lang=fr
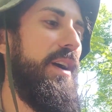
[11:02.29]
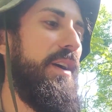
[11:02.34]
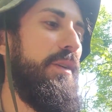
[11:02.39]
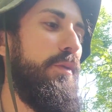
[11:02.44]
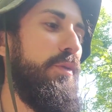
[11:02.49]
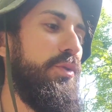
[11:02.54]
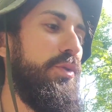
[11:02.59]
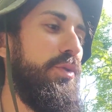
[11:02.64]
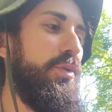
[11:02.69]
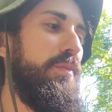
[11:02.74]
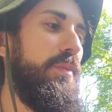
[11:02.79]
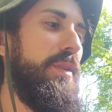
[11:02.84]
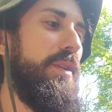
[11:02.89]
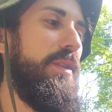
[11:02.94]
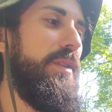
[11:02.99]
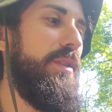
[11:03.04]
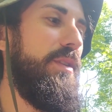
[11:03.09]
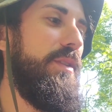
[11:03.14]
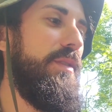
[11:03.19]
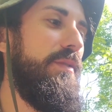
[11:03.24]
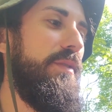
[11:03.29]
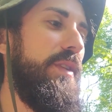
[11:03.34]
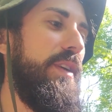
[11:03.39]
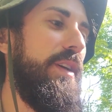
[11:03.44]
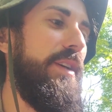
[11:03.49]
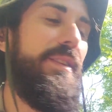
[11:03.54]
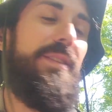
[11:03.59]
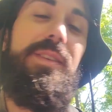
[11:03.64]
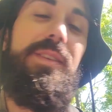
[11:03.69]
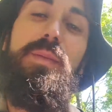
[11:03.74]
à consommer
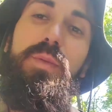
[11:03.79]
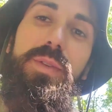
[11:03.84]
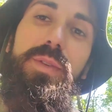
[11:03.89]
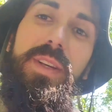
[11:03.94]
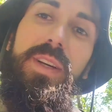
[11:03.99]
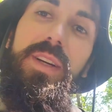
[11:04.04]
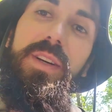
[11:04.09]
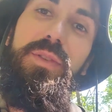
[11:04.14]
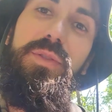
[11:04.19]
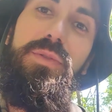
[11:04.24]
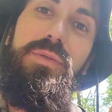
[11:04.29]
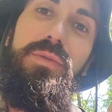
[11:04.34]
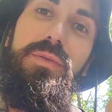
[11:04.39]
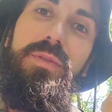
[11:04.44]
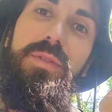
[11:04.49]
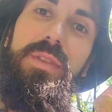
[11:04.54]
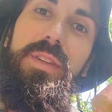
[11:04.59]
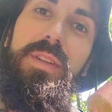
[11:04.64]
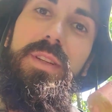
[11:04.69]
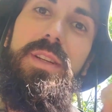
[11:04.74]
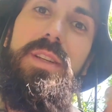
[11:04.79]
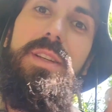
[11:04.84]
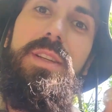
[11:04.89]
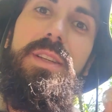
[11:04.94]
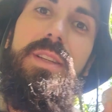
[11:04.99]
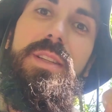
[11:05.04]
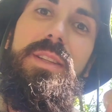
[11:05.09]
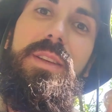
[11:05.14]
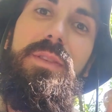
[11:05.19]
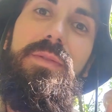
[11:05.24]
voilà, sans modération.
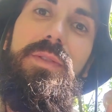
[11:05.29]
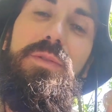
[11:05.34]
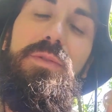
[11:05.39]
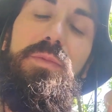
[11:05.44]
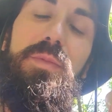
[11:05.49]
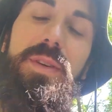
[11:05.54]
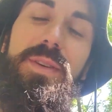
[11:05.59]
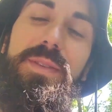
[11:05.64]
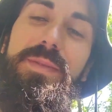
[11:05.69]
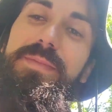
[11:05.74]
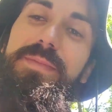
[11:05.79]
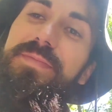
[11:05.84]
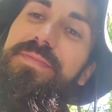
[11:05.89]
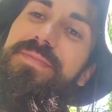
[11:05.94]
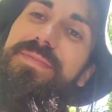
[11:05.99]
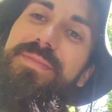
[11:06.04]
Ça fait du bien.